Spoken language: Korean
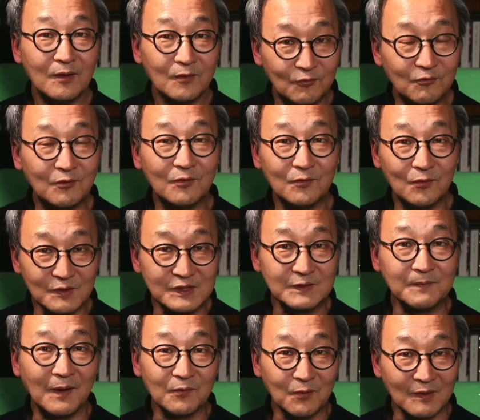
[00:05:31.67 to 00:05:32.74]
국도,
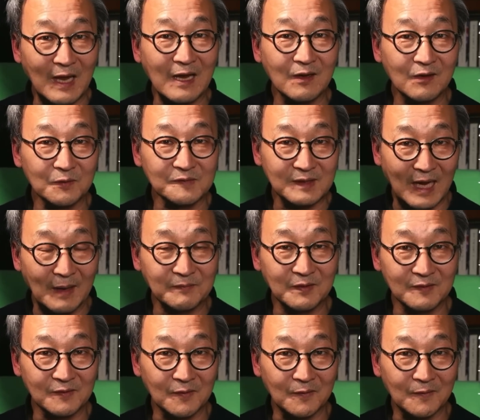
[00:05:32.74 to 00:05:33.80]
지방도가 할 것 없이 다
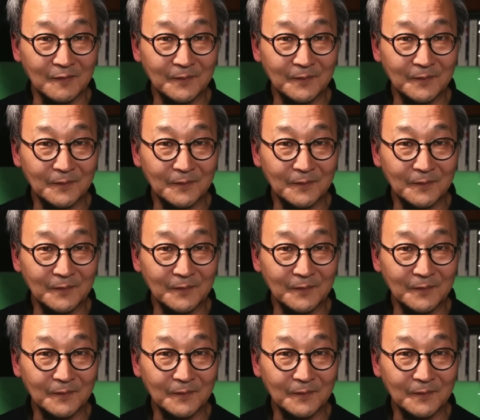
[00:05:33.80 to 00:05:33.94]
합쳐서.